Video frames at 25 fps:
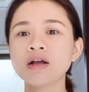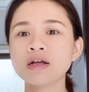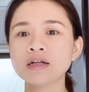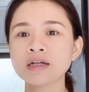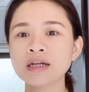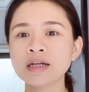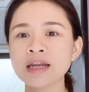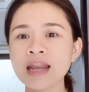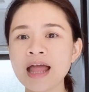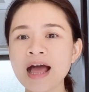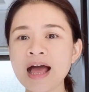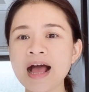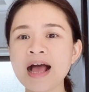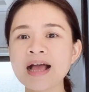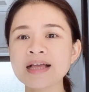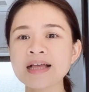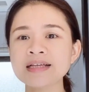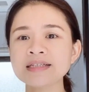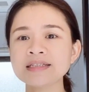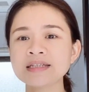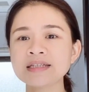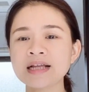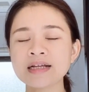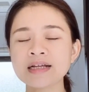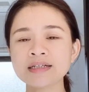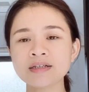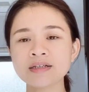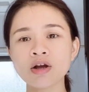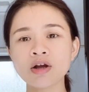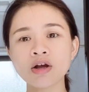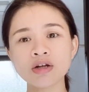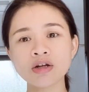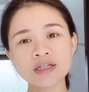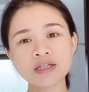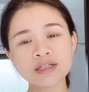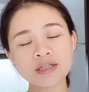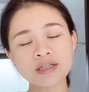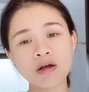ลายข้อ
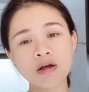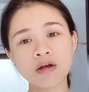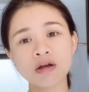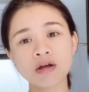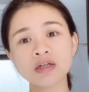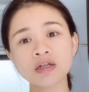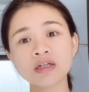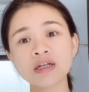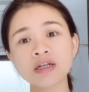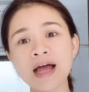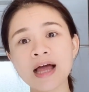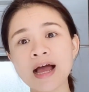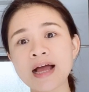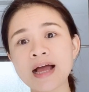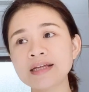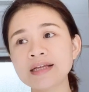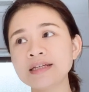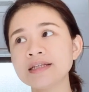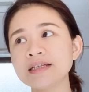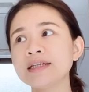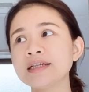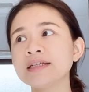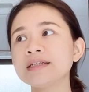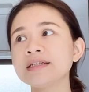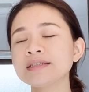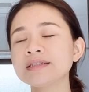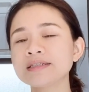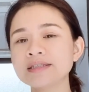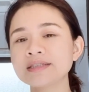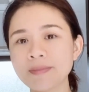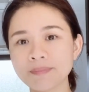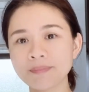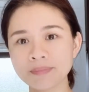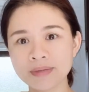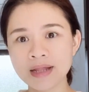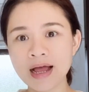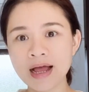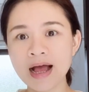ที่2ก็คือลายสั
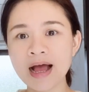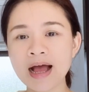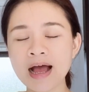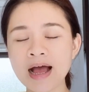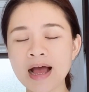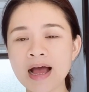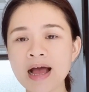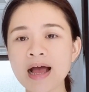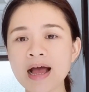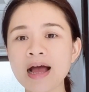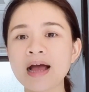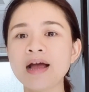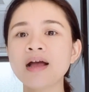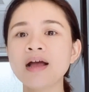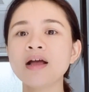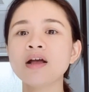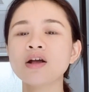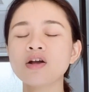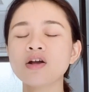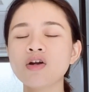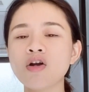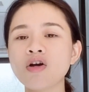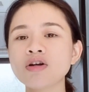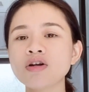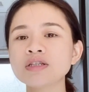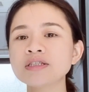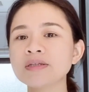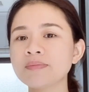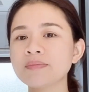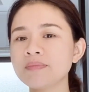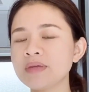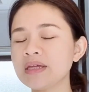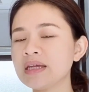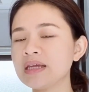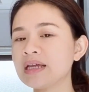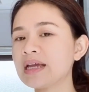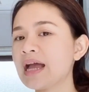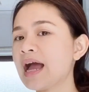ปดาห์ก็จะ
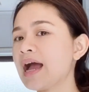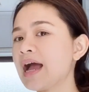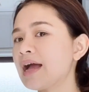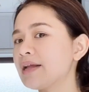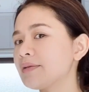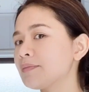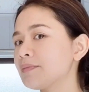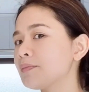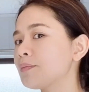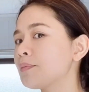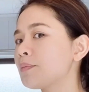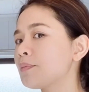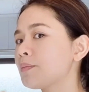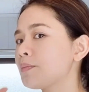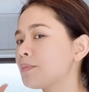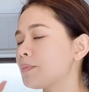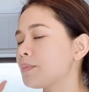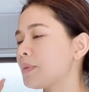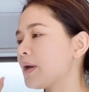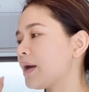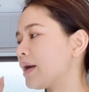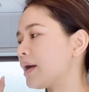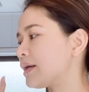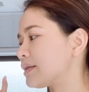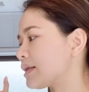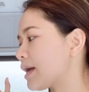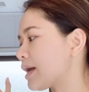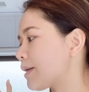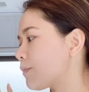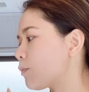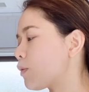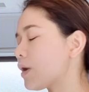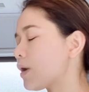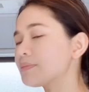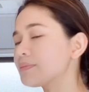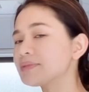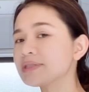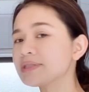มีการทำ
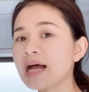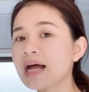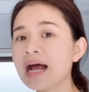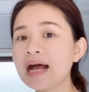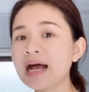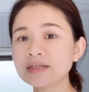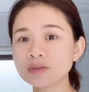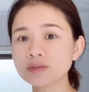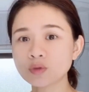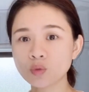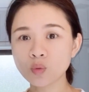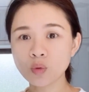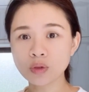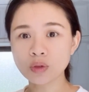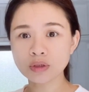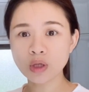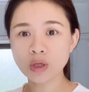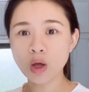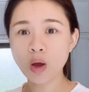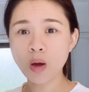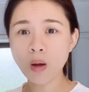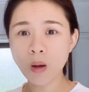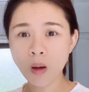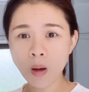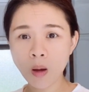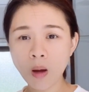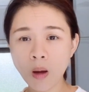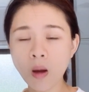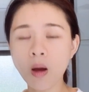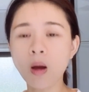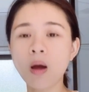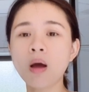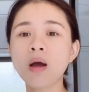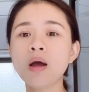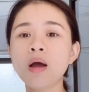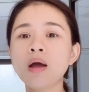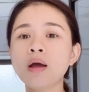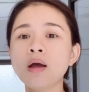ความสะอาดตัวท่อ
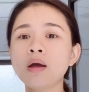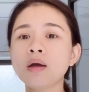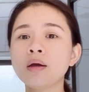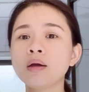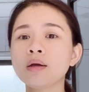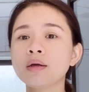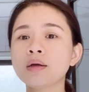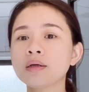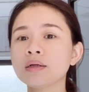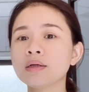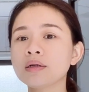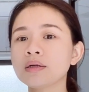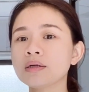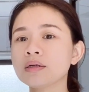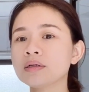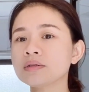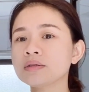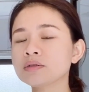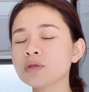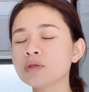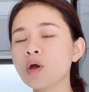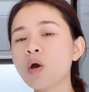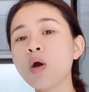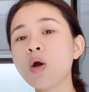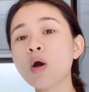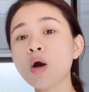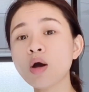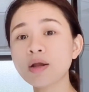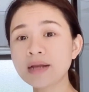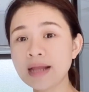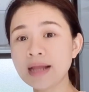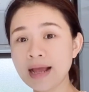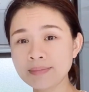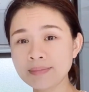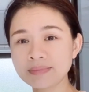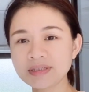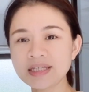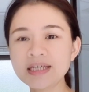ท่อ
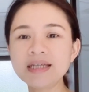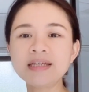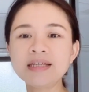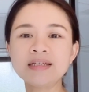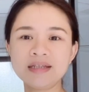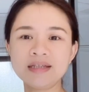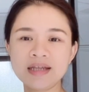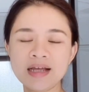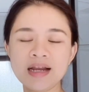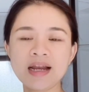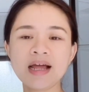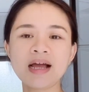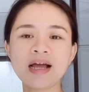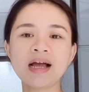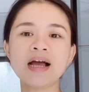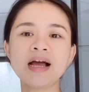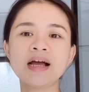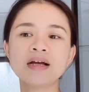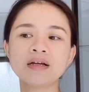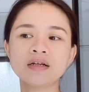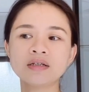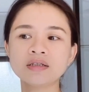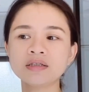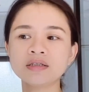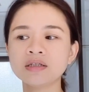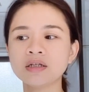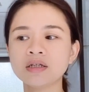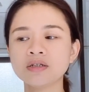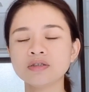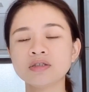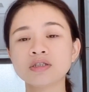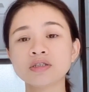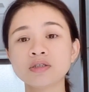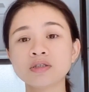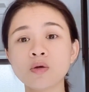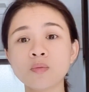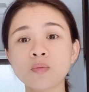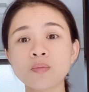น้ำทิ้งเนี่ยแหละค่ะก็คือเรา
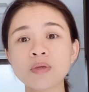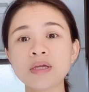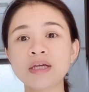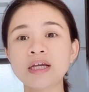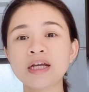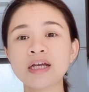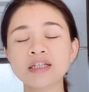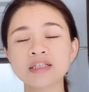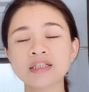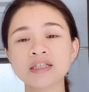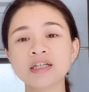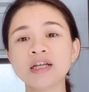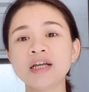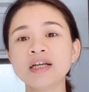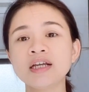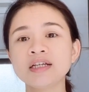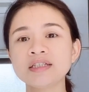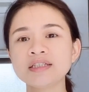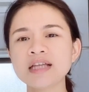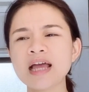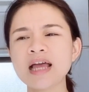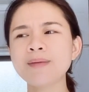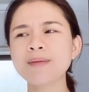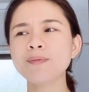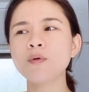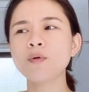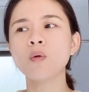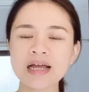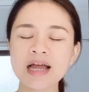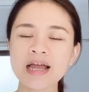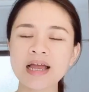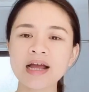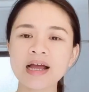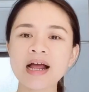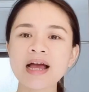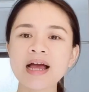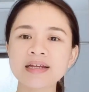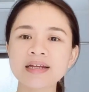จะต้องมีการแช่ผง
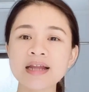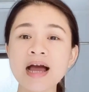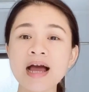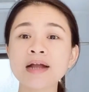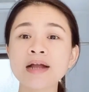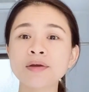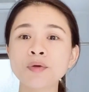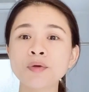คล้ายดานโน